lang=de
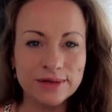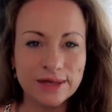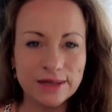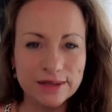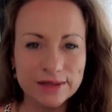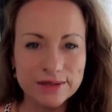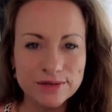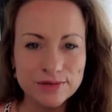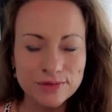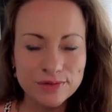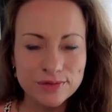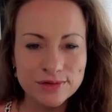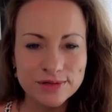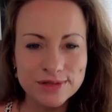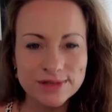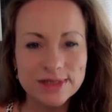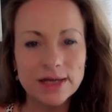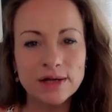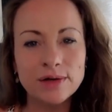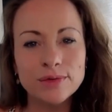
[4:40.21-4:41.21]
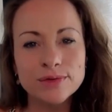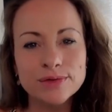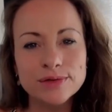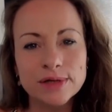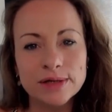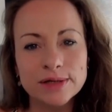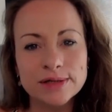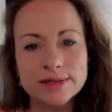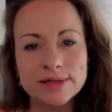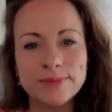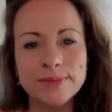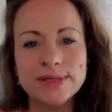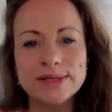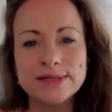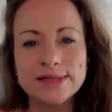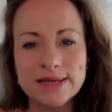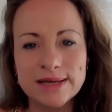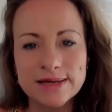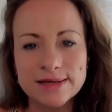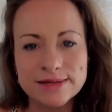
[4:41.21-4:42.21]
Der Christus ist der Erlöser, der
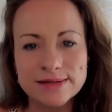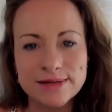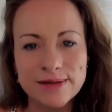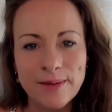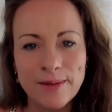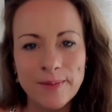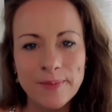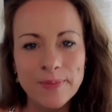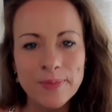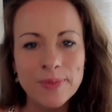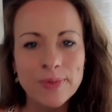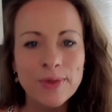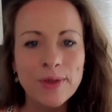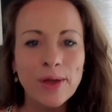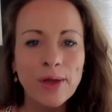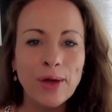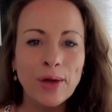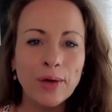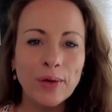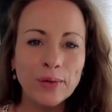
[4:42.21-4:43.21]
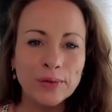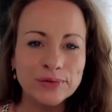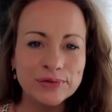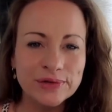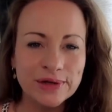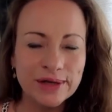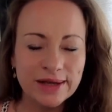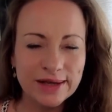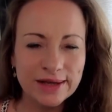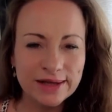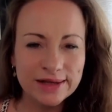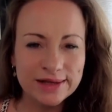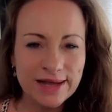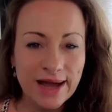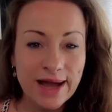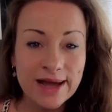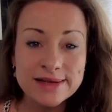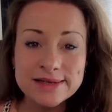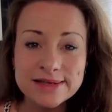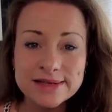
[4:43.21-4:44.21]
Messias. Und
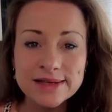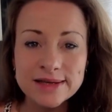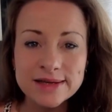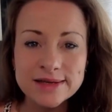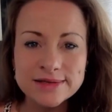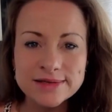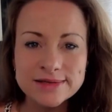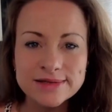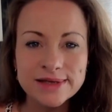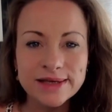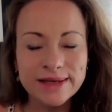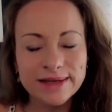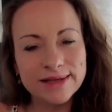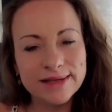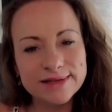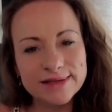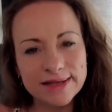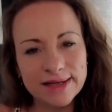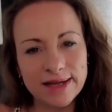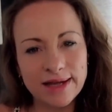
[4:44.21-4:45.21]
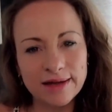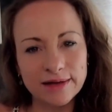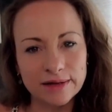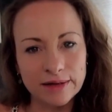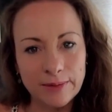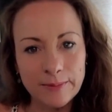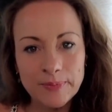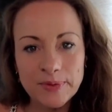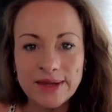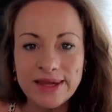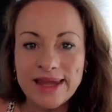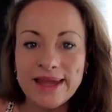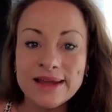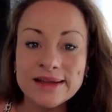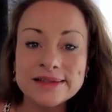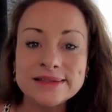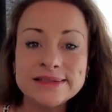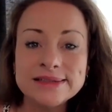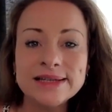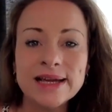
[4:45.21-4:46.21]
der Antichrist geht dagegen,
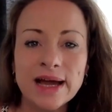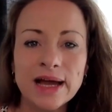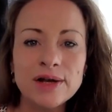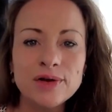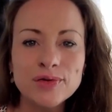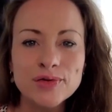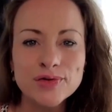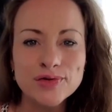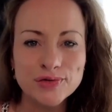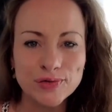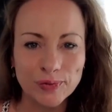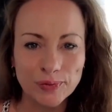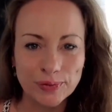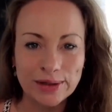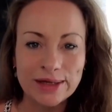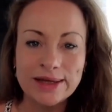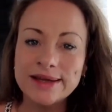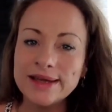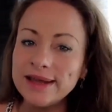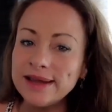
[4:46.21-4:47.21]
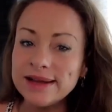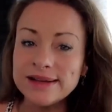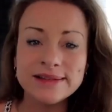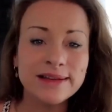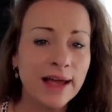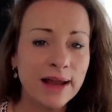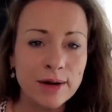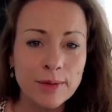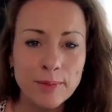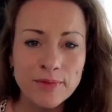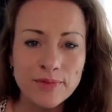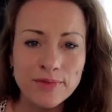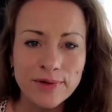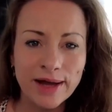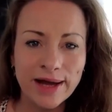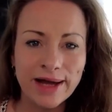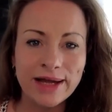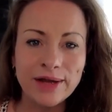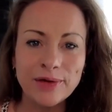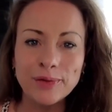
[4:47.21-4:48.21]
gegen die Erlösung, gegen deine
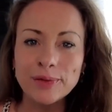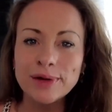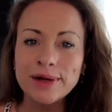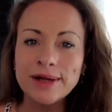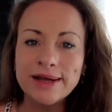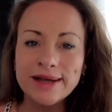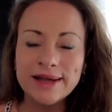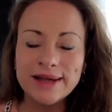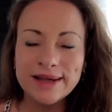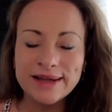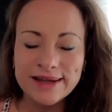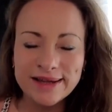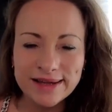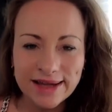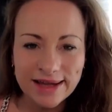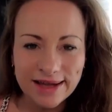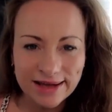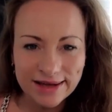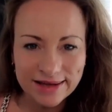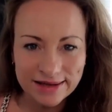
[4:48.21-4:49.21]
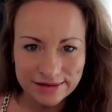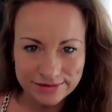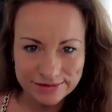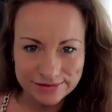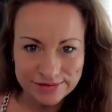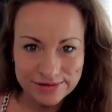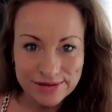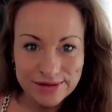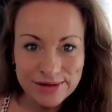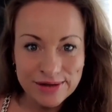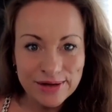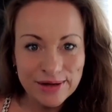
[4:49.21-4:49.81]
Befreiung, gegen,